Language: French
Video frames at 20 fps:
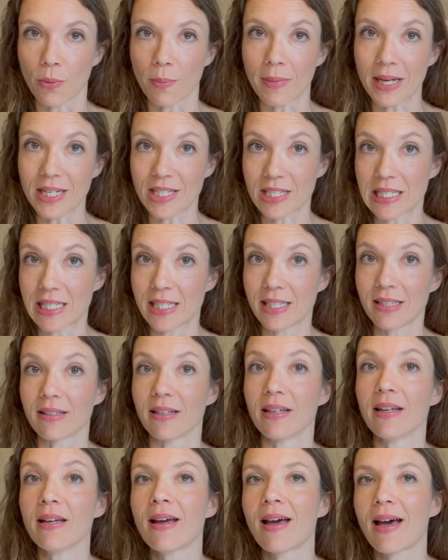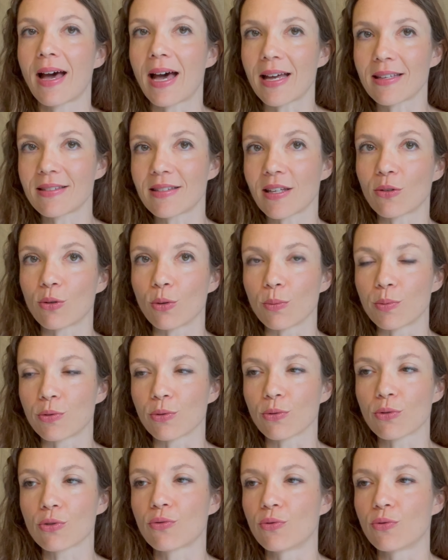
machine a cette option.